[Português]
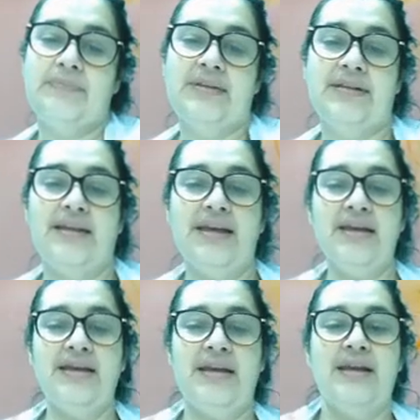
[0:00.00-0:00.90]
né?
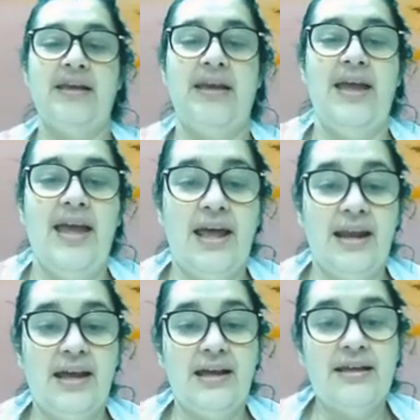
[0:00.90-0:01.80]

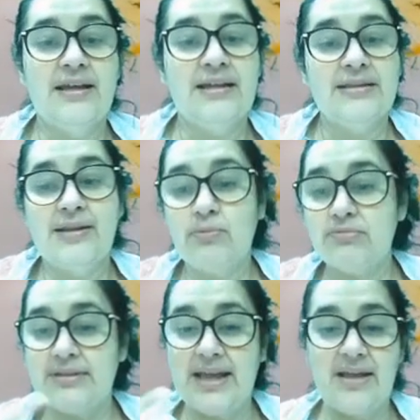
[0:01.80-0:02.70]
Ela não
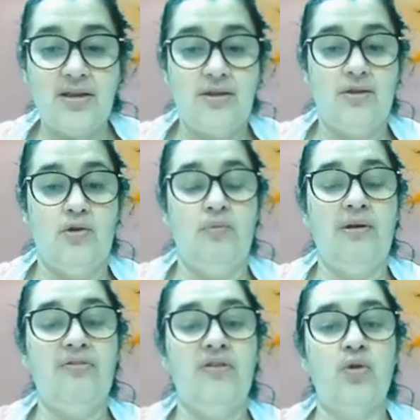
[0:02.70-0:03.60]
tem uma
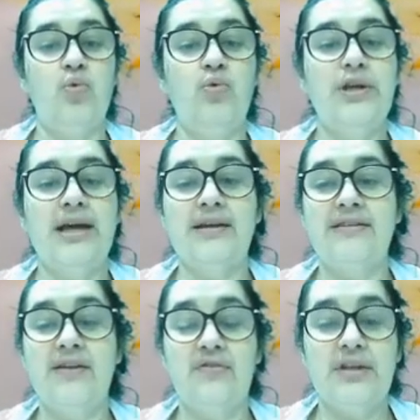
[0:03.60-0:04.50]
figura
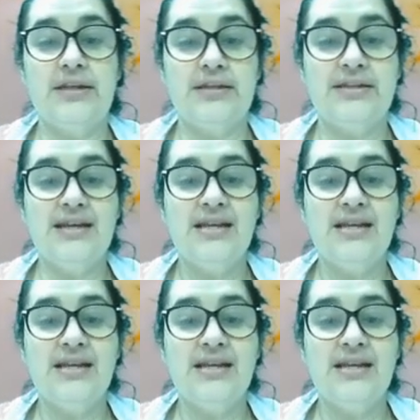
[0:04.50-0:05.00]
definida,